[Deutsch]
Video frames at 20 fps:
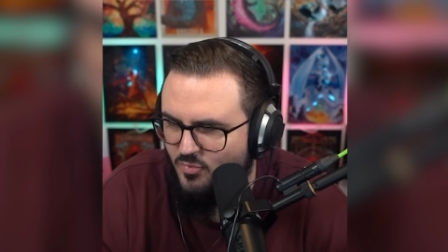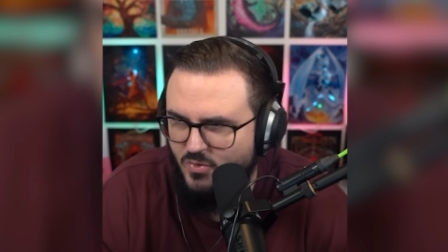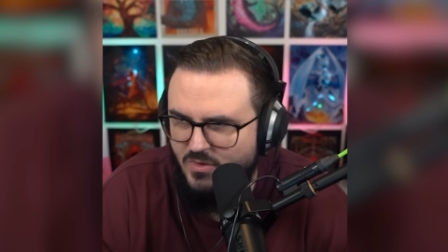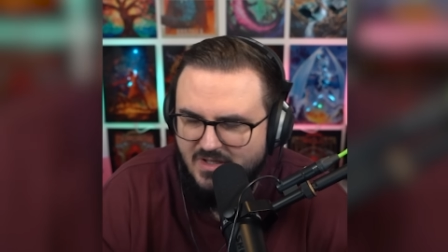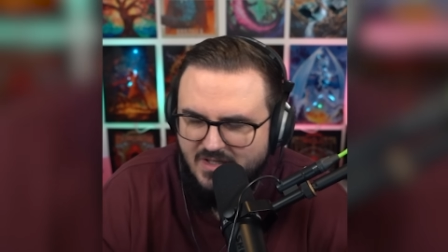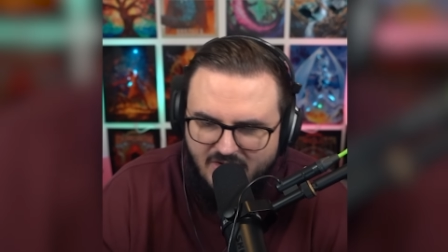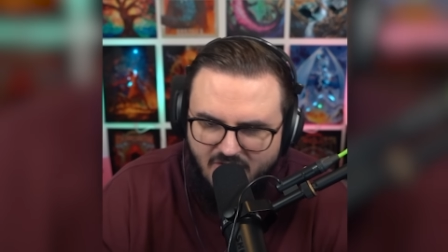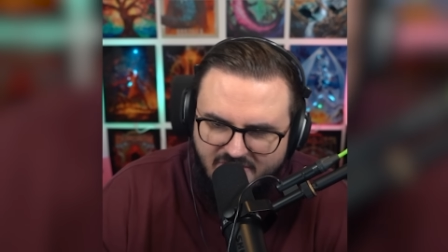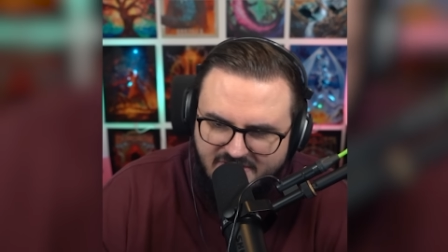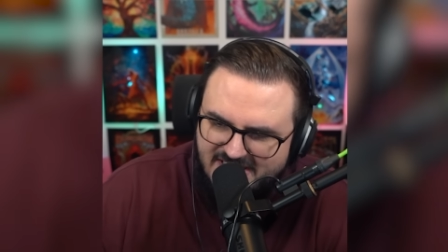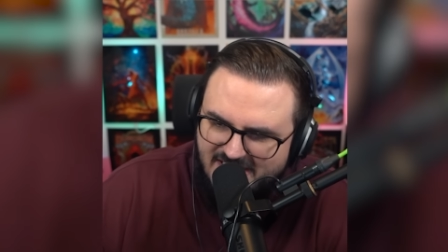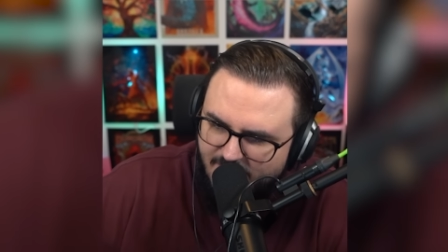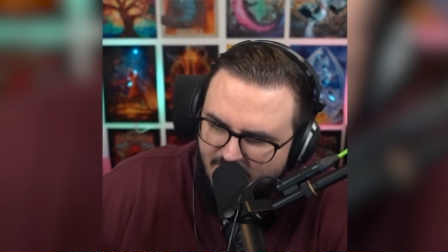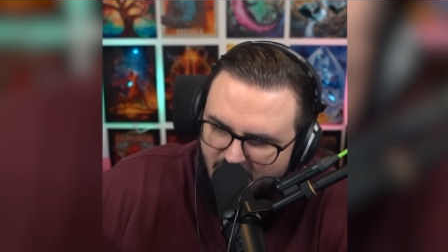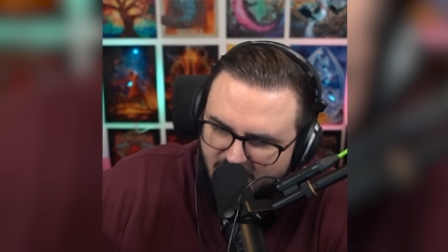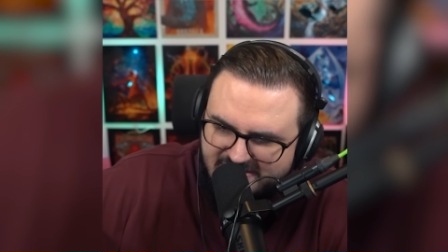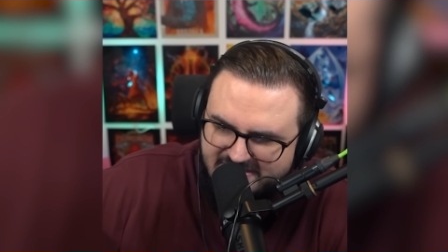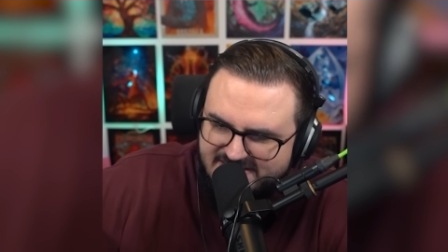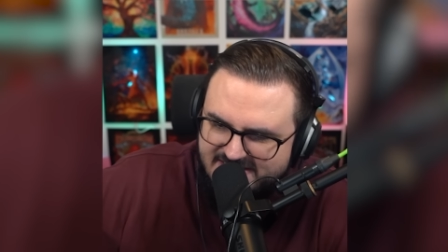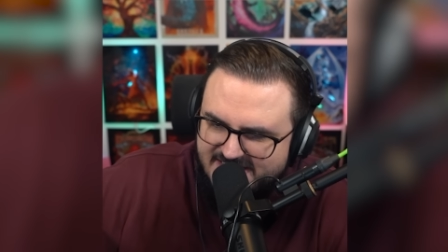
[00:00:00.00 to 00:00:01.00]
Bruder, Leute haben
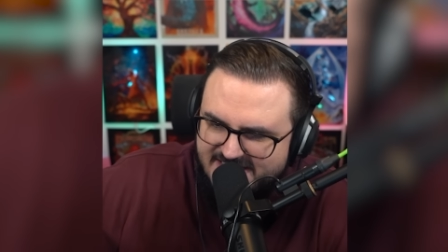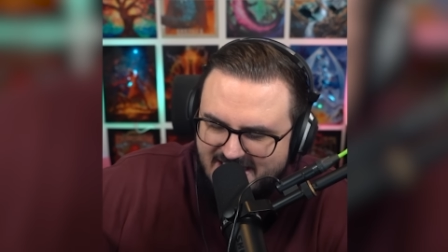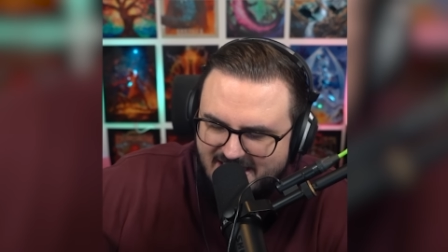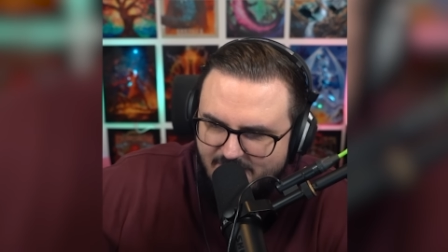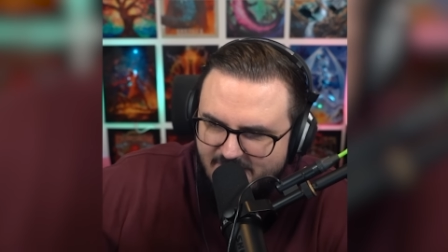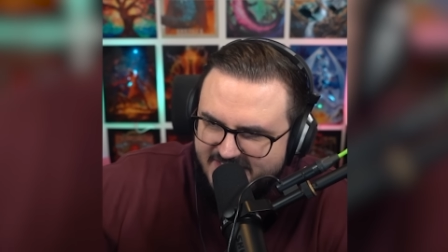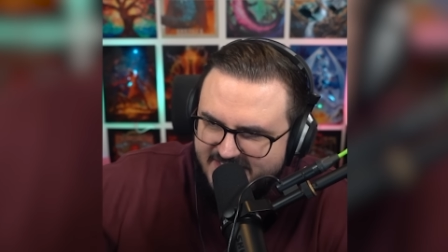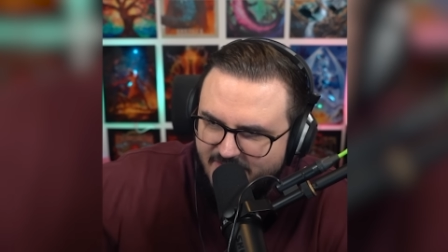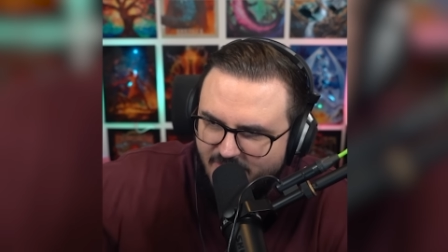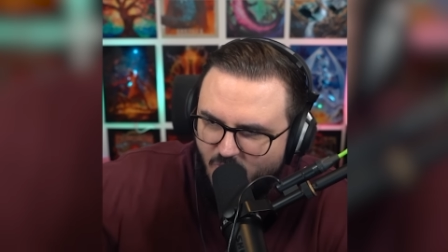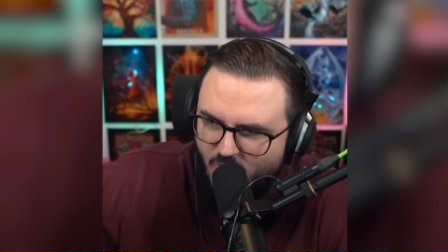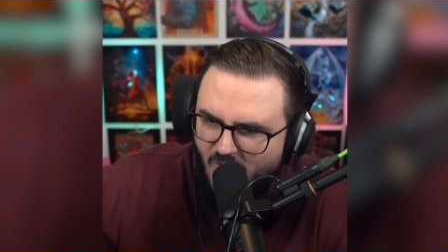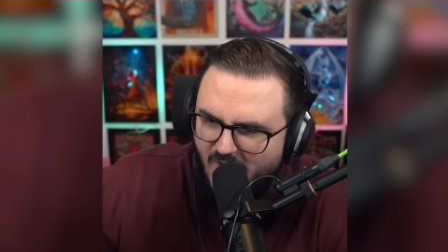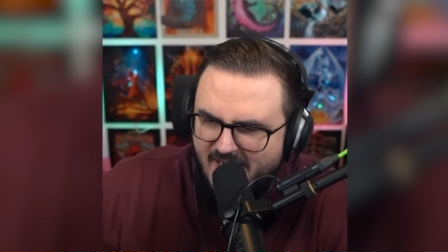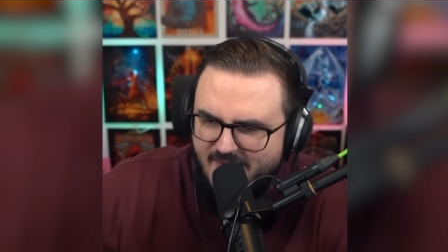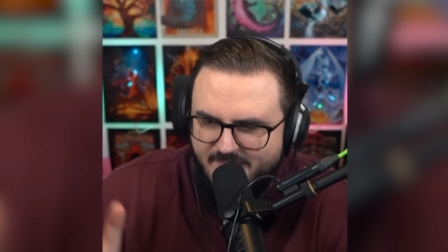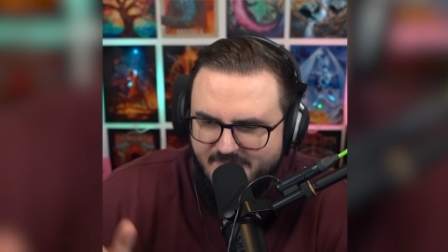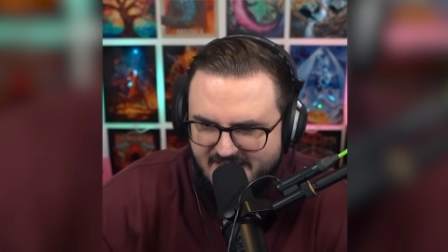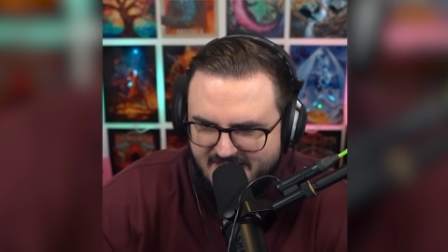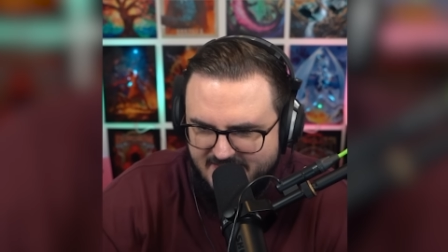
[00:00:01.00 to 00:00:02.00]
auch diese dämliche
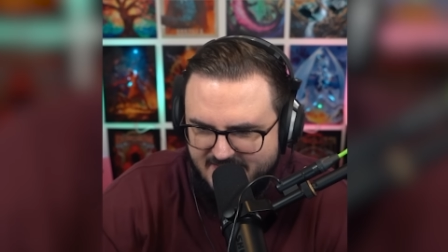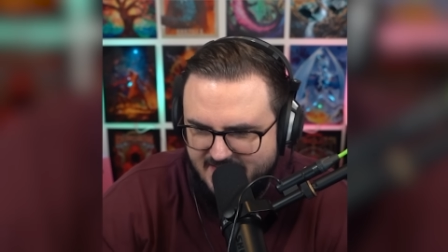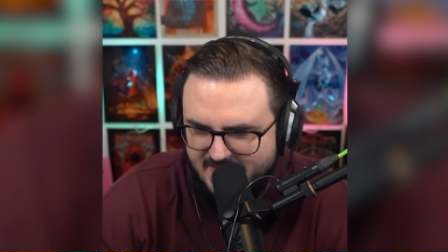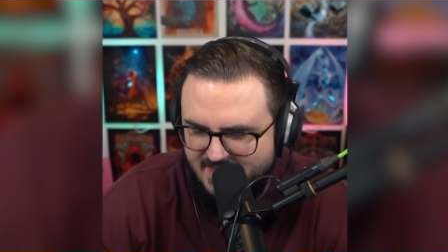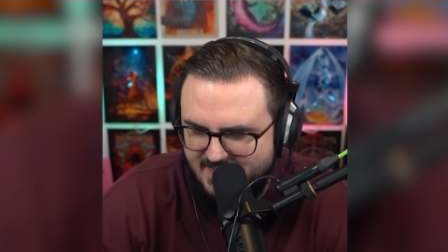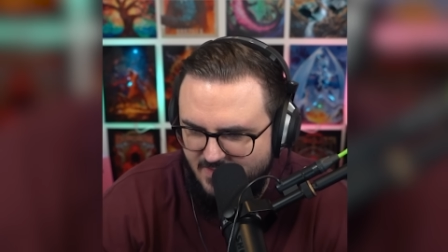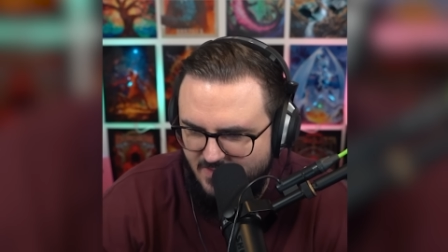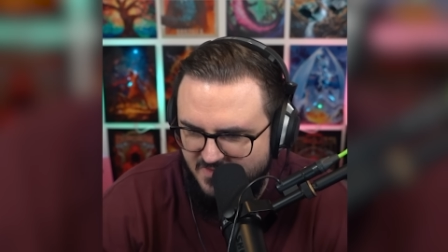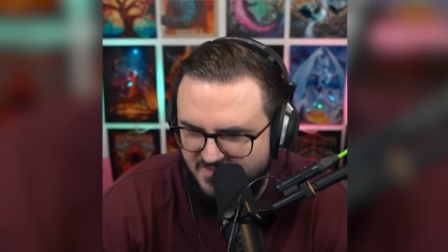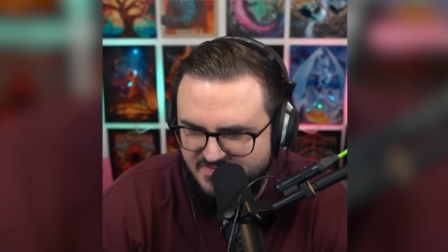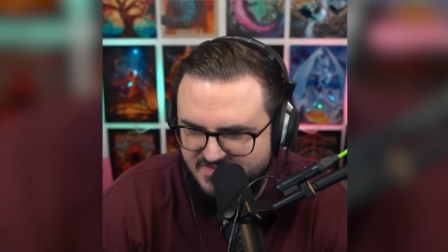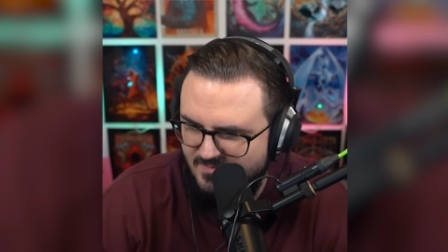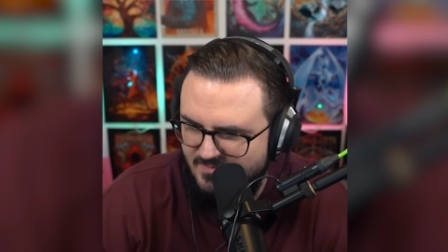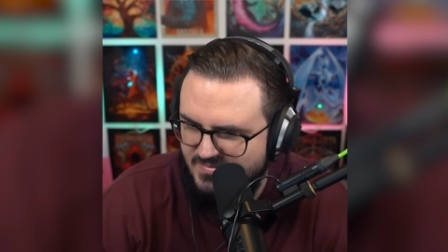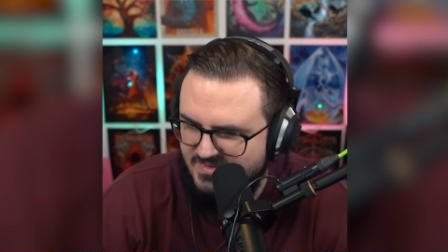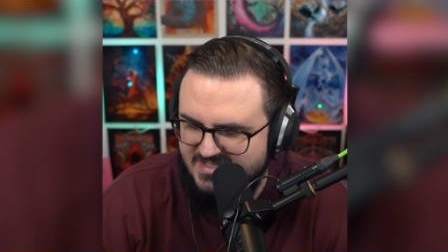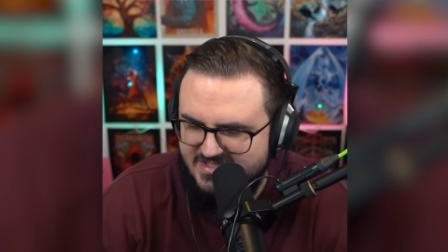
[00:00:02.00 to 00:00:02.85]
Rohrradbrille gekauft.